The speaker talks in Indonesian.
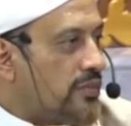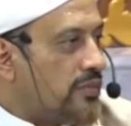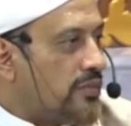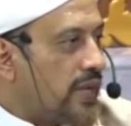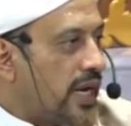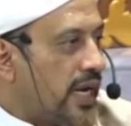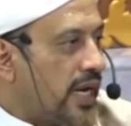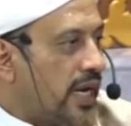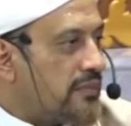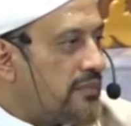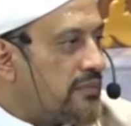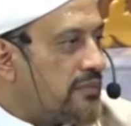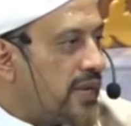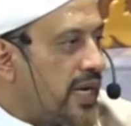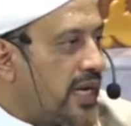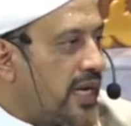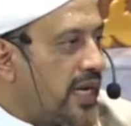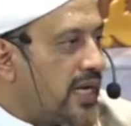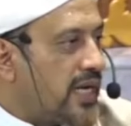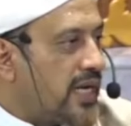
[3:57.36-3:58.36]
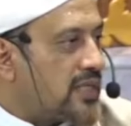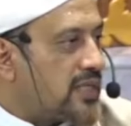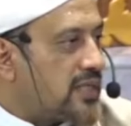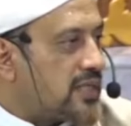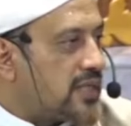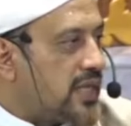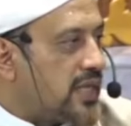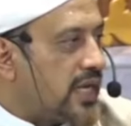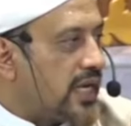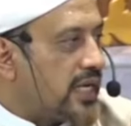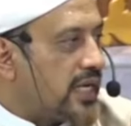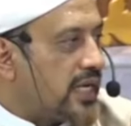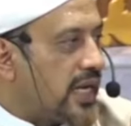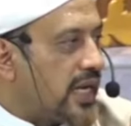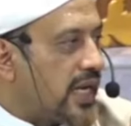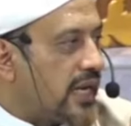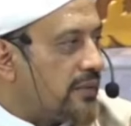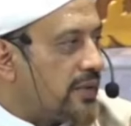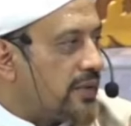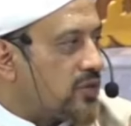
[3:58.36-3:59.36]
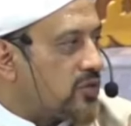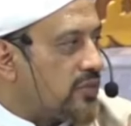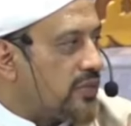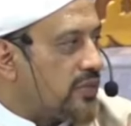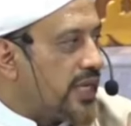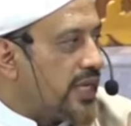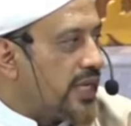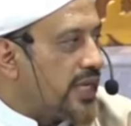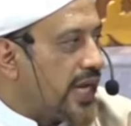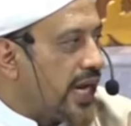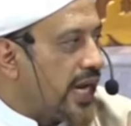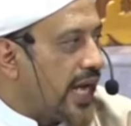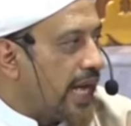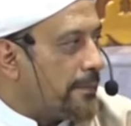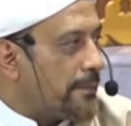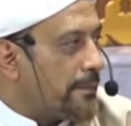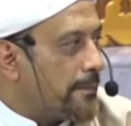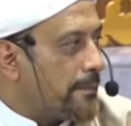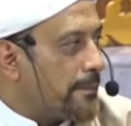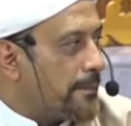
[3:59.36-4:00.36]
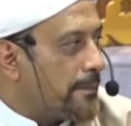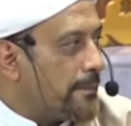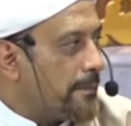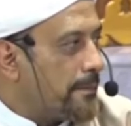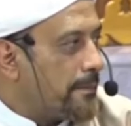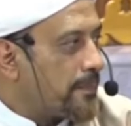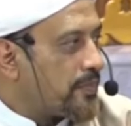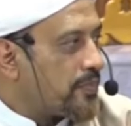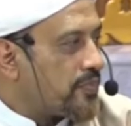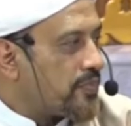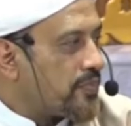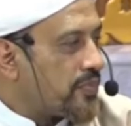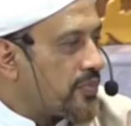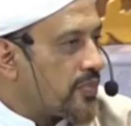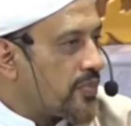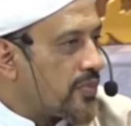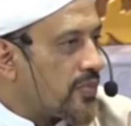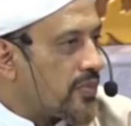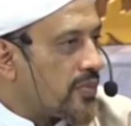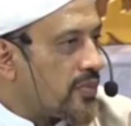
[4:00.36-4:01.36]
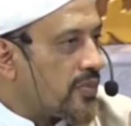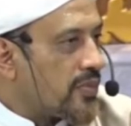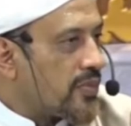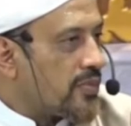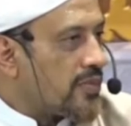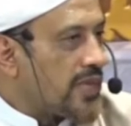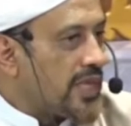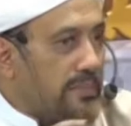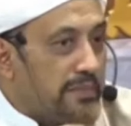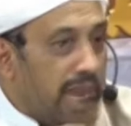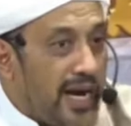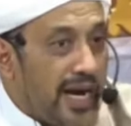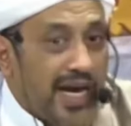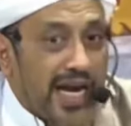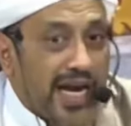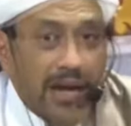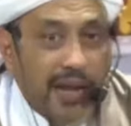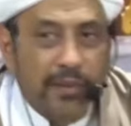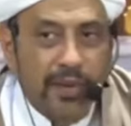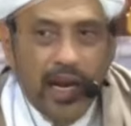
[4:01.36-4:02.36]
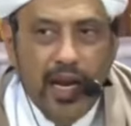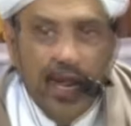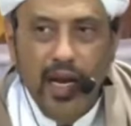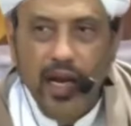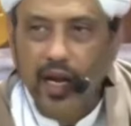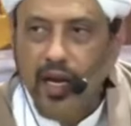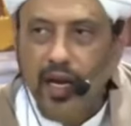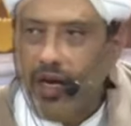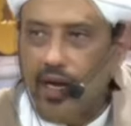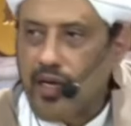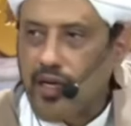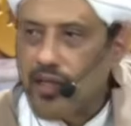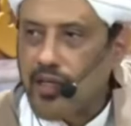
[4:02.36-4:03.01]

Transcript: timbangan emas dengan gram atau miligram timbangan amal